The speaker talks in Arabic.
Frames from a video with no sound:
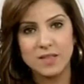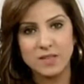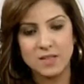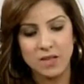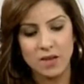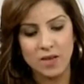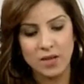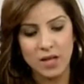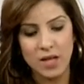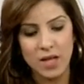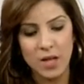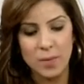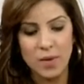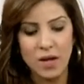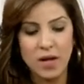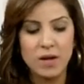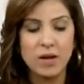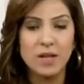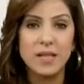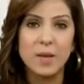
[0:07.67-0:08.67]
الصارخة
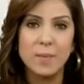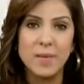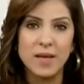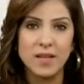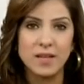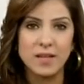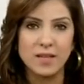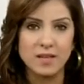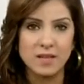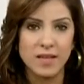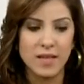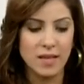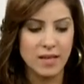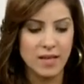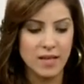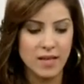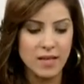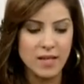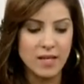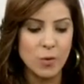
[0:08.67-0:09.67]
بحق الاماكن
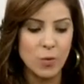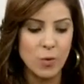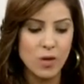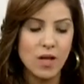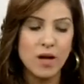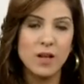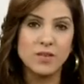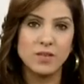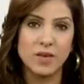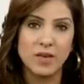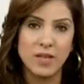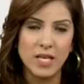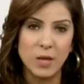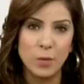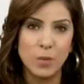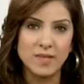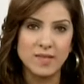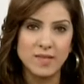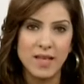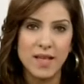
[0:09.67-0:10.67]
التاريخية والحضارية
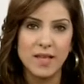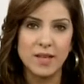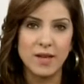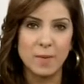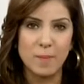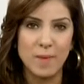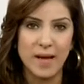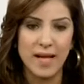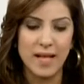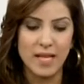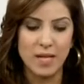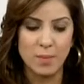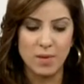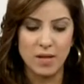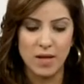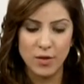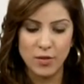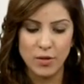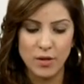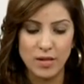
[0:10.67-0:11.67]
وسائر المعالم
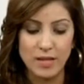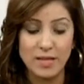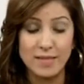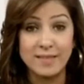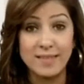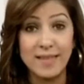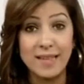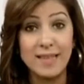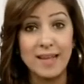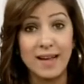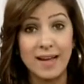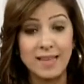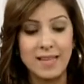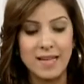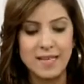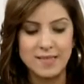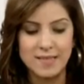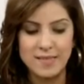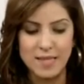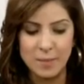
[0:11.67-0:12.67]
الاثرية الدالة
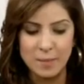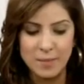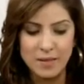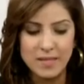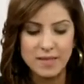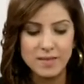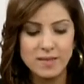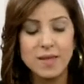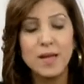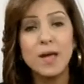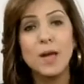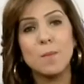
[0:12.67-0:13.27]
على اسلامية